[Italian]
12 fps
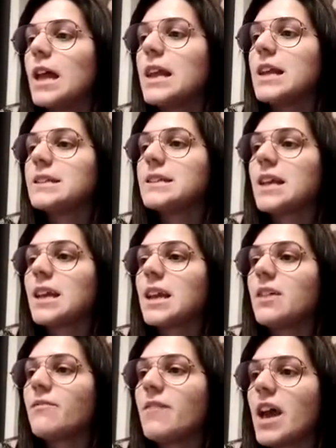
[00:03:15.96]
Le
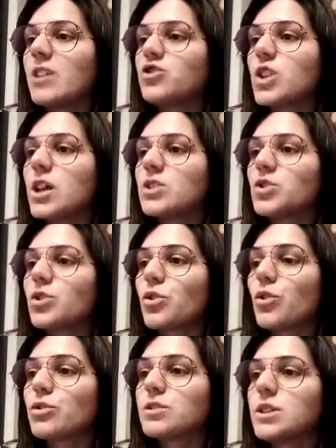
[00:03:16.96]
sigle invece
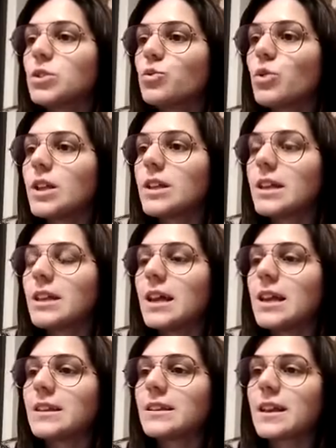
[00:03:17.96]
sono costituite
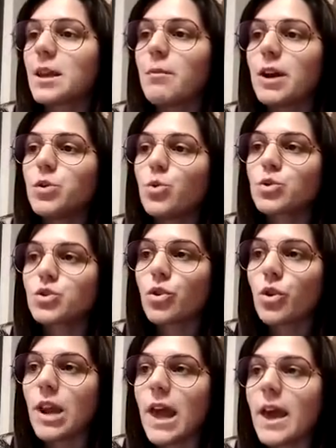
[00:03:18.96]
da lettere
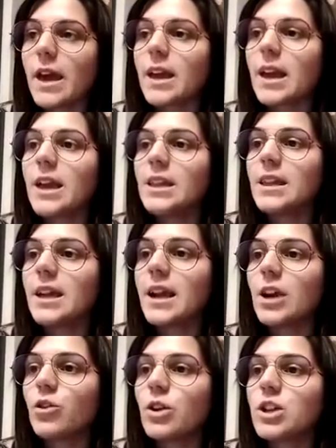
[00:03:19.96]
maiuscole che
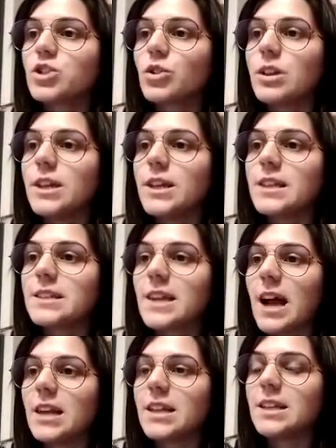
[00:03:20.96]
indicano le sole
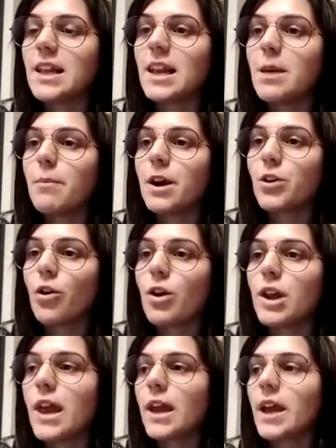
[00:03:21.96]
iniziali delle
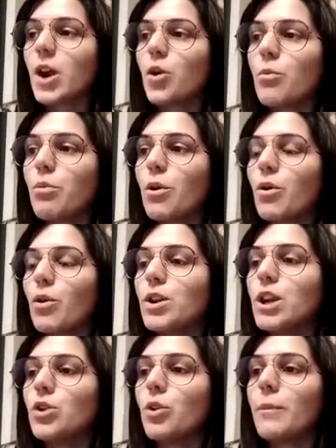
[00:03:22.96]
parole che
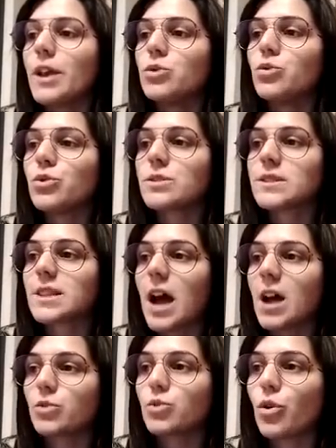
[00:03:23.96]
compongono il nome di uno
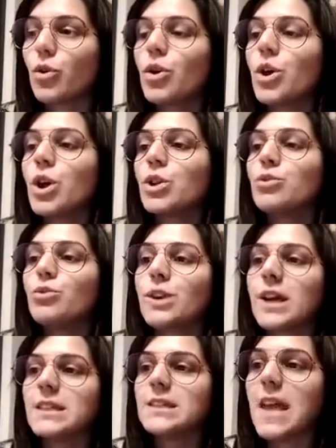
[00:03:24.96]
Stato, di
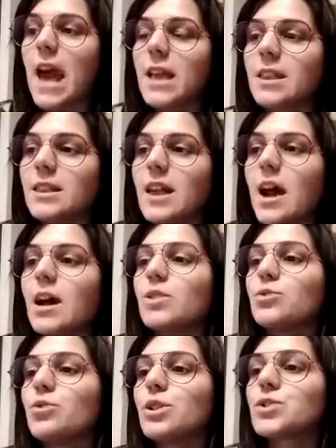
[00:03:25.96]
un'azienda,
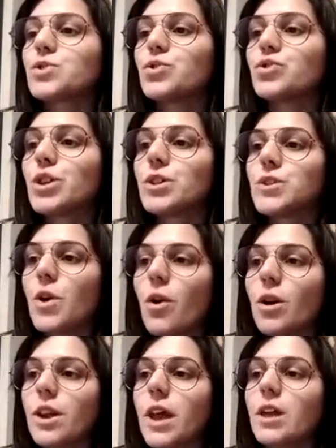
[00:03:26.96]
di
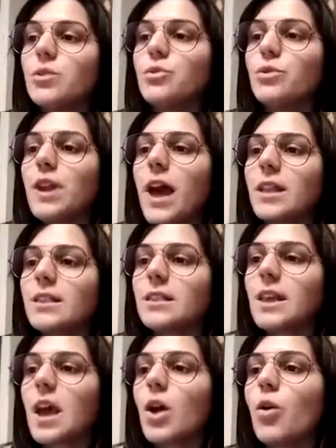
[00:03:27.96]
un'associazione, di un
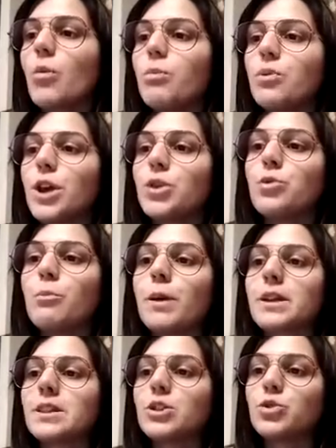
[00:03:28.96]
ente oppure di un
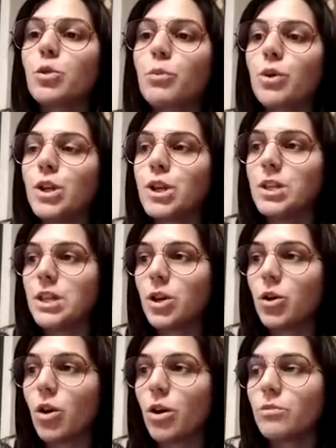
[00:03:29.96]
partito
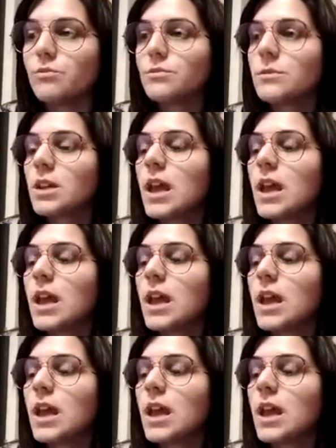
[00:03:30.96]
politico.